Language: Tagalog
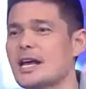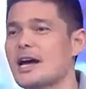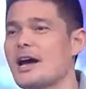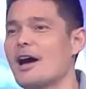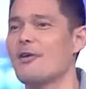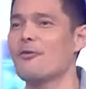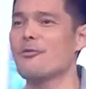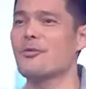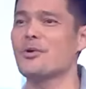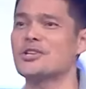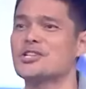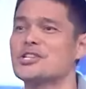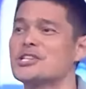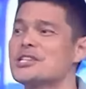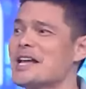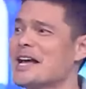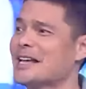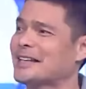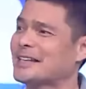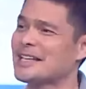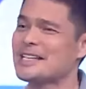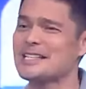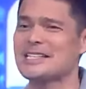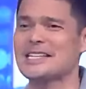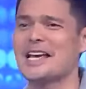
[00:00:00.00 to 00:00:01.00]
lang ang wish
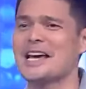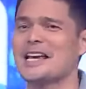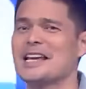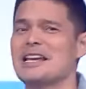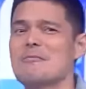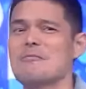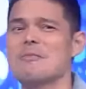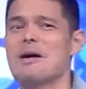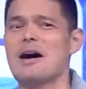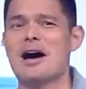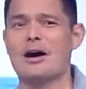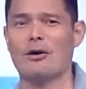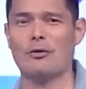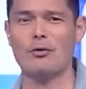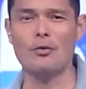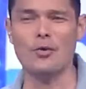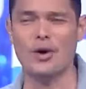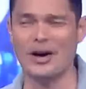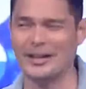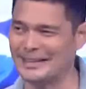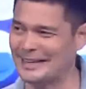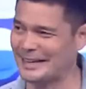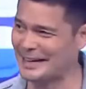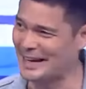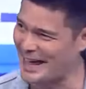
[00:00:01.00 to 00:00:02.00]
natin. Sana
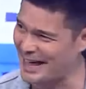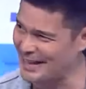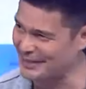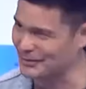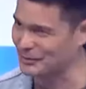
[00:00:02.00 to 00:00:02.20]
makakuha nila